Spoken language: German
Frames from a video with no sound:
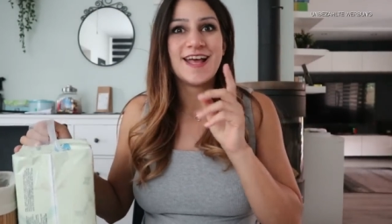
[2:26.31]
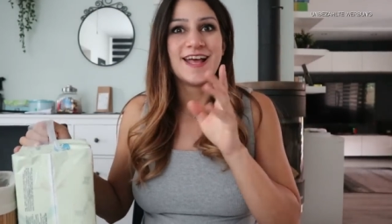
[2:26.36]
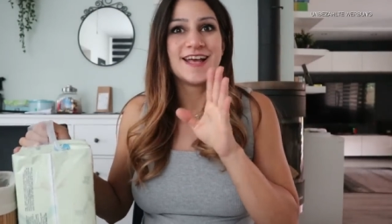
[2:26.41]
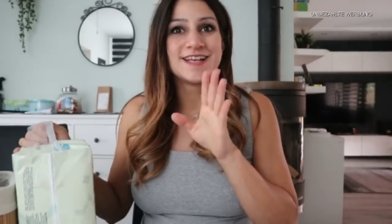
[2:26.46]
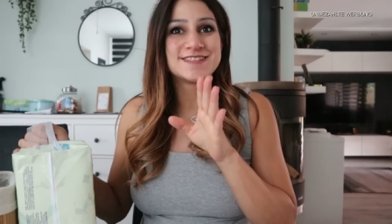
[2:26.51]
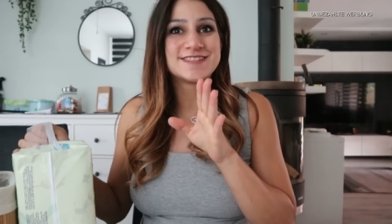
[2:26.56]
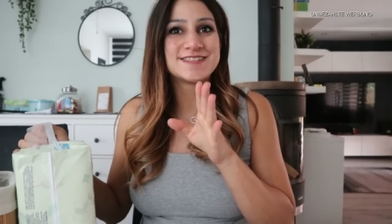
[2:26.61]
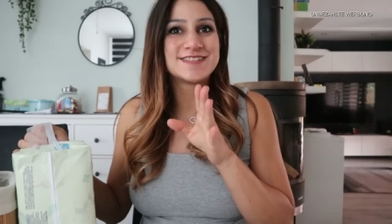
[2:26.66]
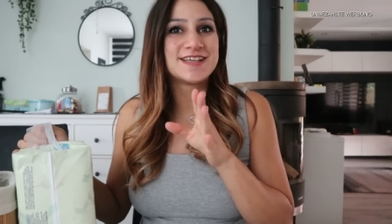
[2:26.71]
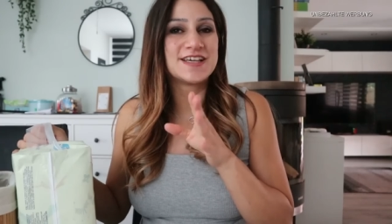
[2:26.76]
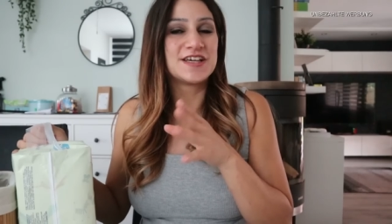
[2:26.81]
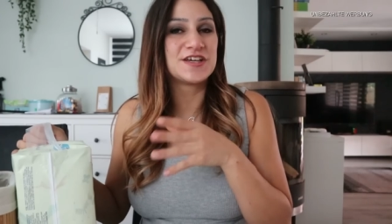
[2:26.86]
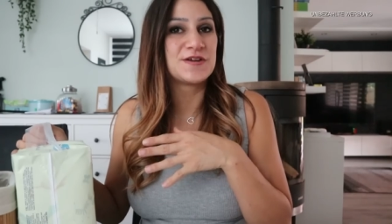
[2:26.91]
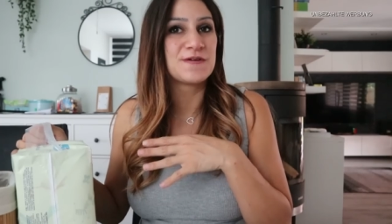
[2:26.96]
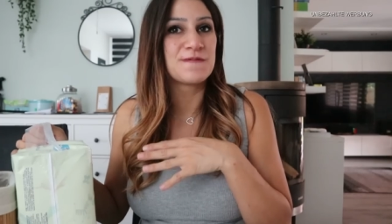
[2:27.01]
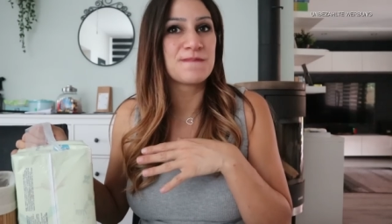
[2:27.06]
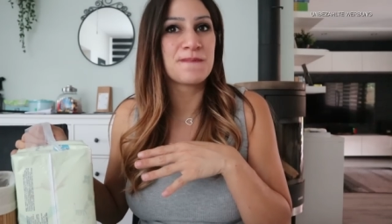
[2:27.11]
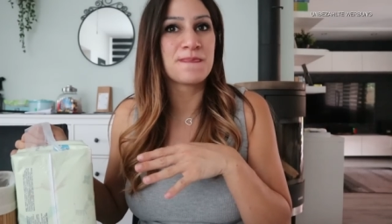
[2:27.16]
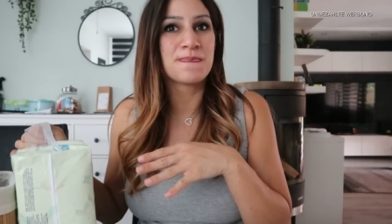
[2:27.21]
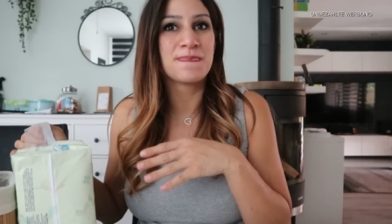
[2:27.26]
Es,
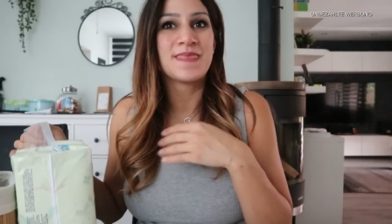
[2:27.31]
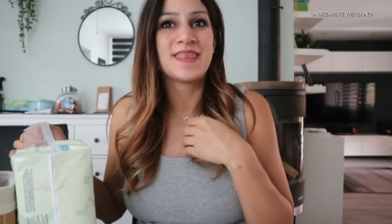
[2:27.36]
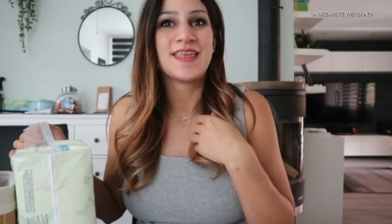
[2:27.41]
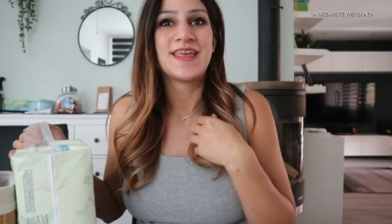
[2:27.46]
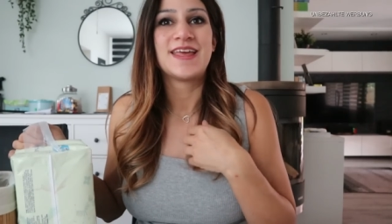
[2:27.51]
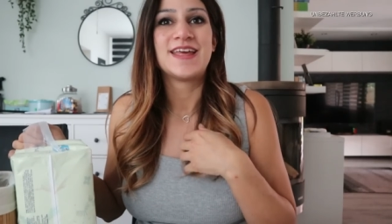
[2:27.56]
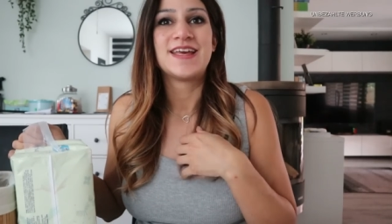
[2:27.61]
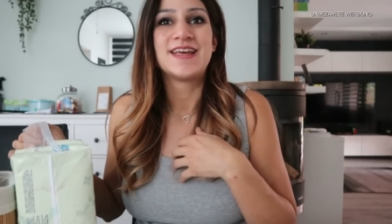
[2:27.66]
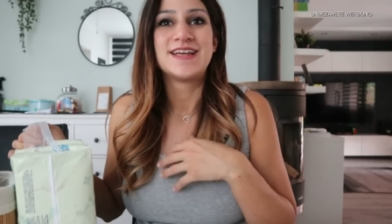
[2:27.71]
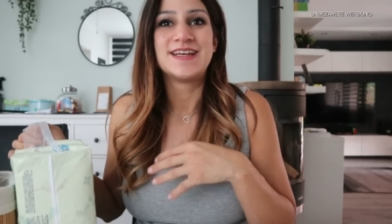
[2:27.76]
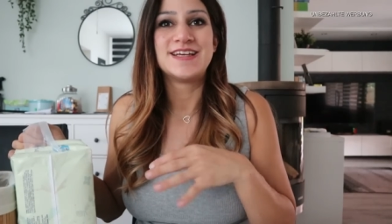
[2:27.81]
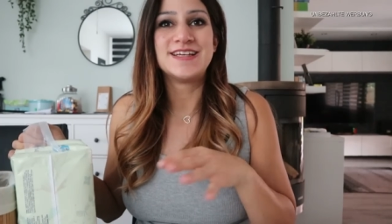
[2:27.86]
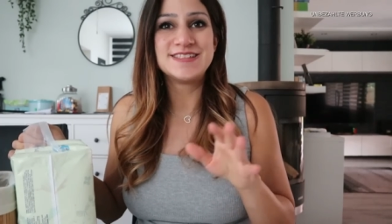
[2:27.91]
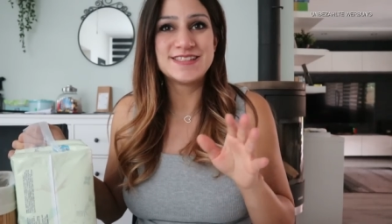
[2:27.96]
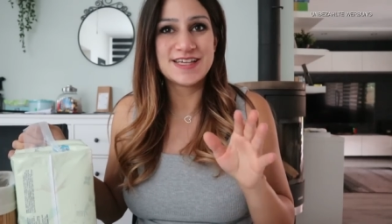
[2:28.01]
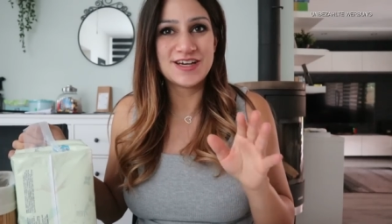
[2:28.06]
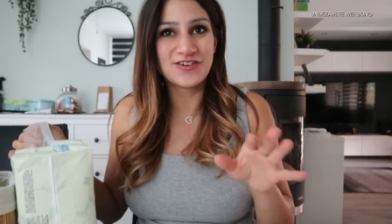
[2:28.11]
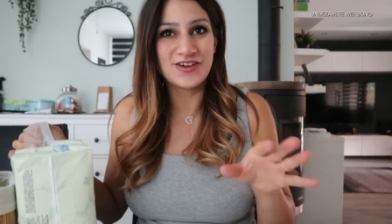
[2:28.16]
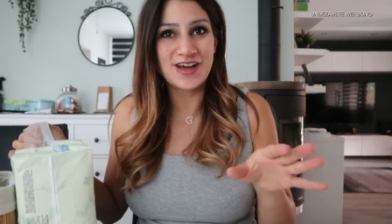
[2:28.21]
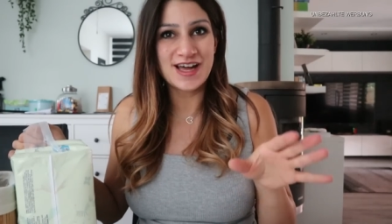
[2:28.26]
ähm, ist
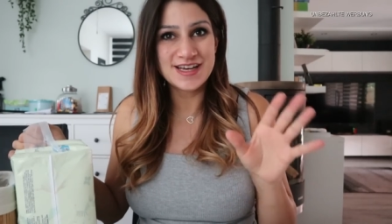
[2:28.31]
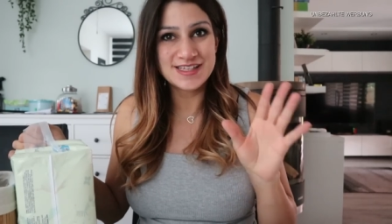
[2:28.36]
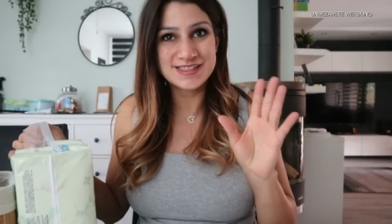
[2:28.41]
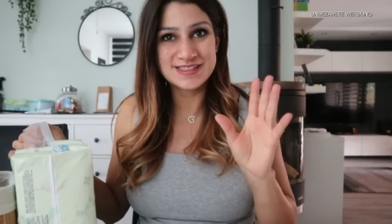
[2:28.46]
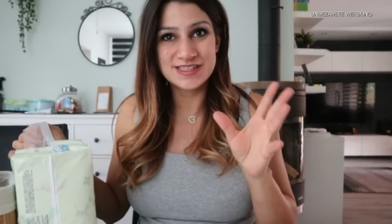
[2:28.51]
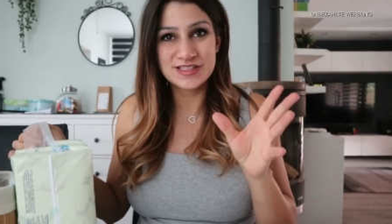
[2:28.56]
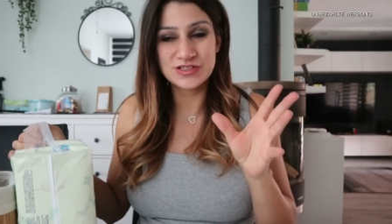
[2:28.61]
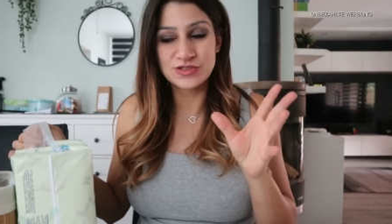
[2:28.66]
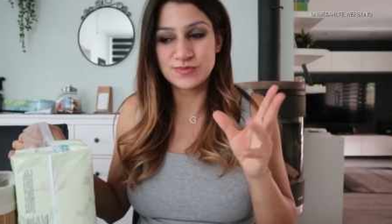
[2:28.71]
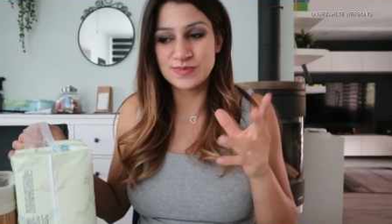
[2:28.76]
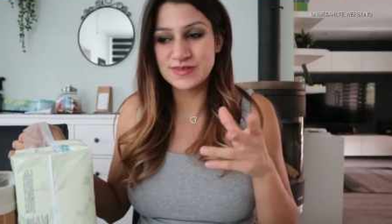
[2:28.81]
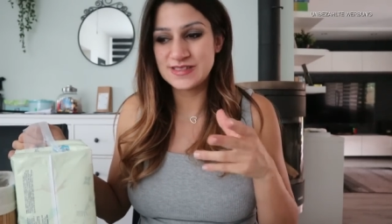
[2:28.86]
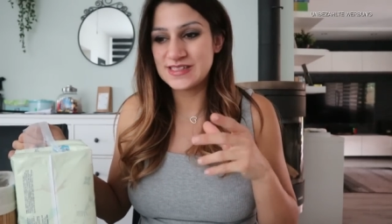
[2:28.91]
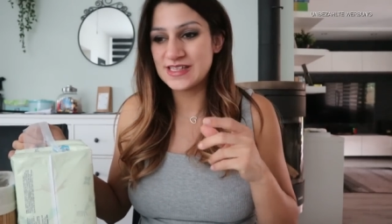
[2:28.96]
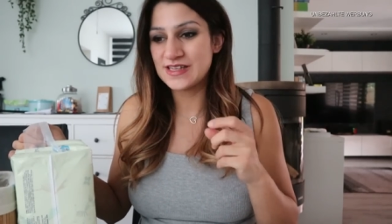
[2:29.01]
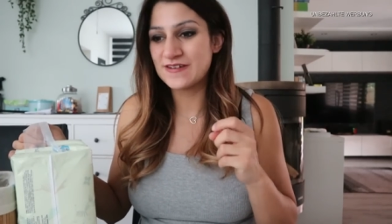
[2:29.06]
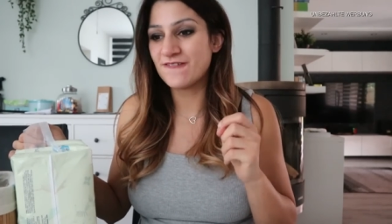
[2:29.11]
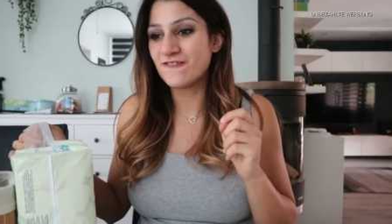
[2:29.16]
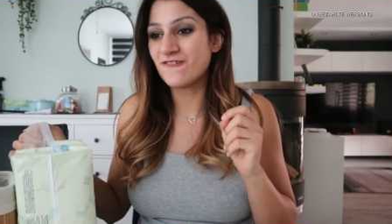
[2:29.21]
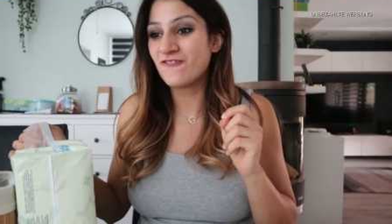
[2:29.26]
ja noch alles hier so ein
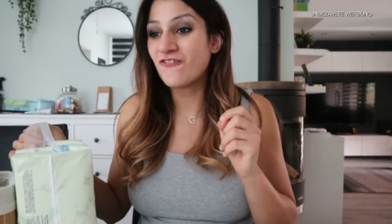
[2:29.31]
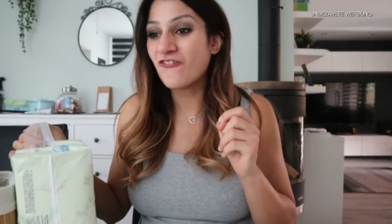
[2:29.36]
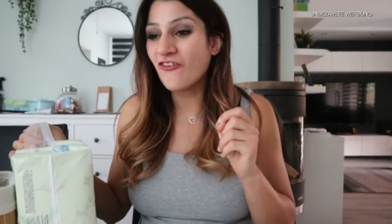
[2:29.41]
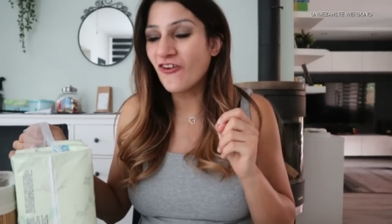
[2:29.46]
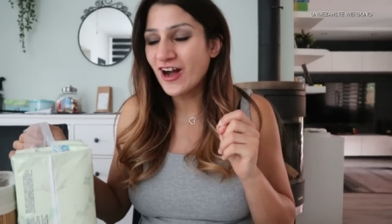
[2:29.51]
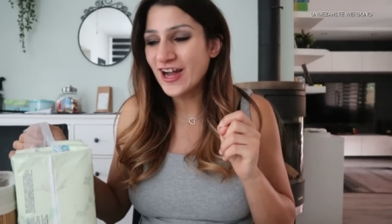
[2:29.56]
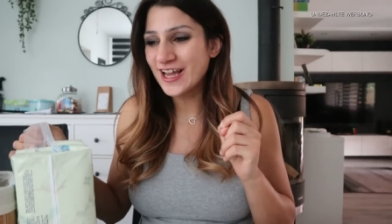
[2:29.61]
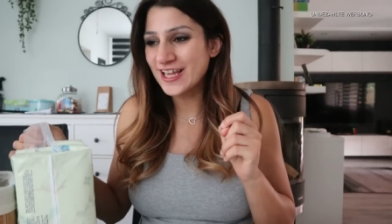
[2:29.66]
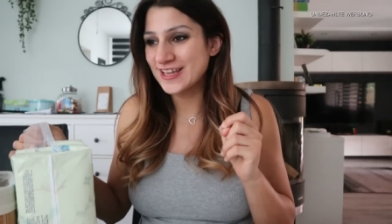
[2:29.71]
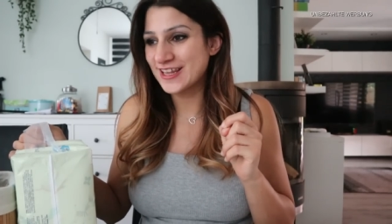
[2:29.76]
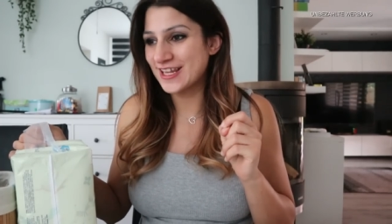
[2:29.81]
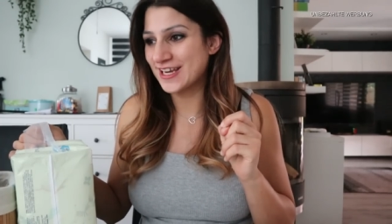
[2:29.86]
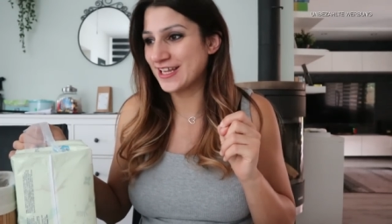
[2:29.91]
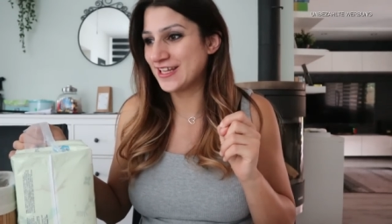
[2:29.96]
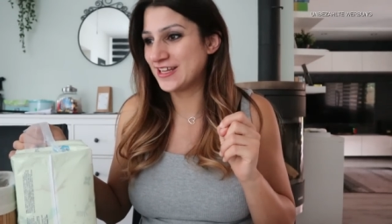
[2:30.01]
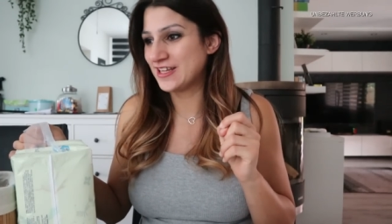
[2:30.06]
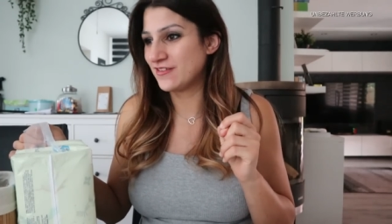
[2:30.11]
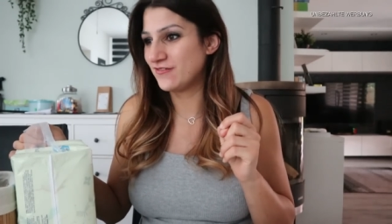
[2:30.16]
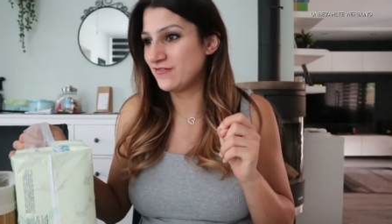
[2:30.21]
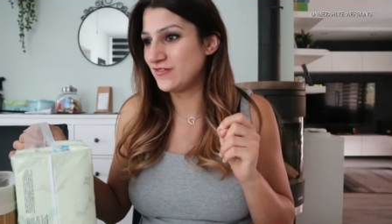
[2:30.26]
bisschen
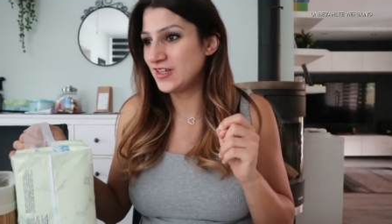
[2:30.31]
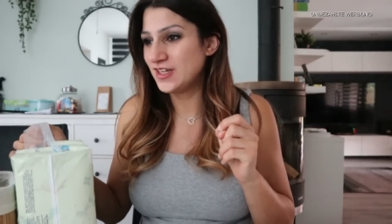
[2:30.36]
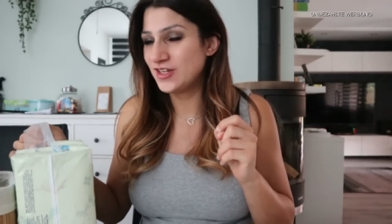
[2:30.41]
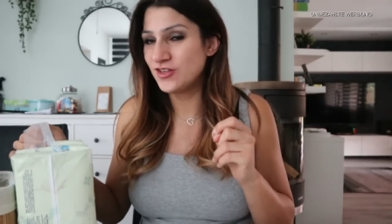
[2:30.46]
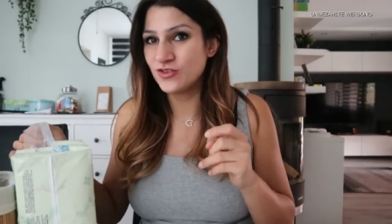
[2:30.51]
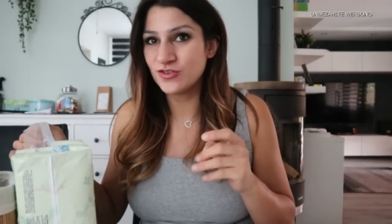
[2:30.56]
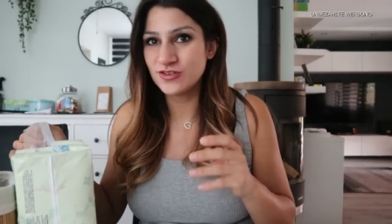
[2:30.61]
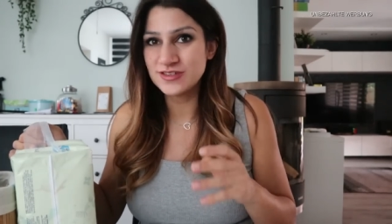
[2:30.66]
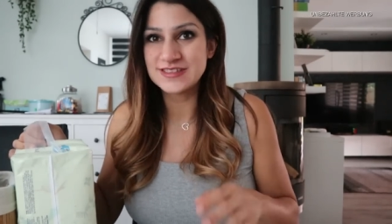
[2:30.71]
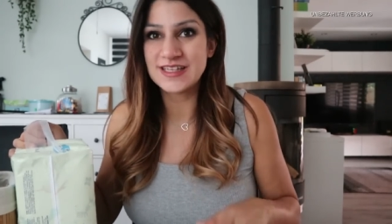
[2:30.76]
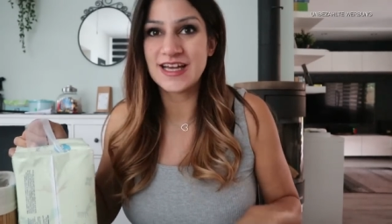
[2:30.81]
vorgedrehte Videos.